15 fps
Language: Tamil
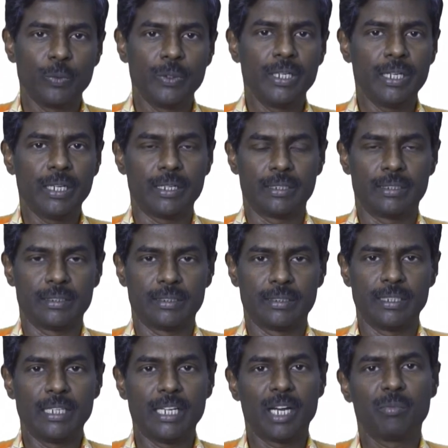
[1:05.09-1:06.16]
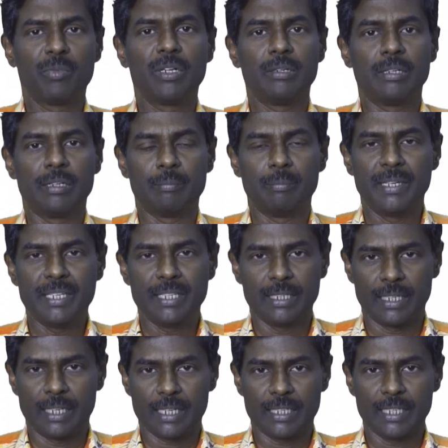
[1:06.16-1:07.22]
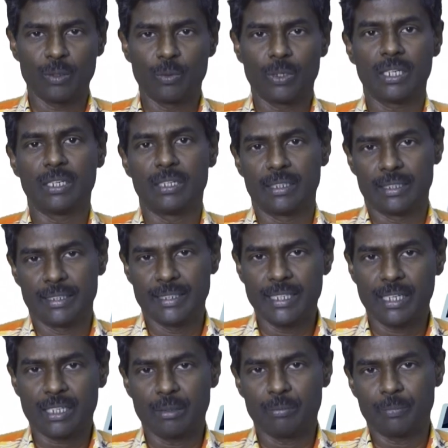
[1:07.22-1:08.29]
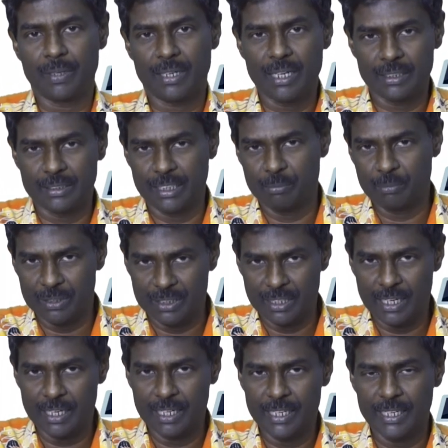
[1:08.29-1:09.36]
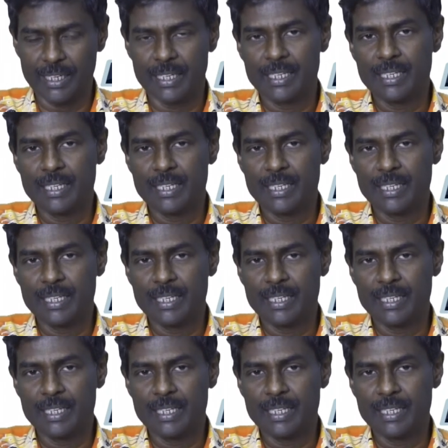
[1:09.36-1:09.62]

உயிர் இல்லாமல் மெய் ஆகிய உடல் இயக்கம் பெறாது என்பதனாலே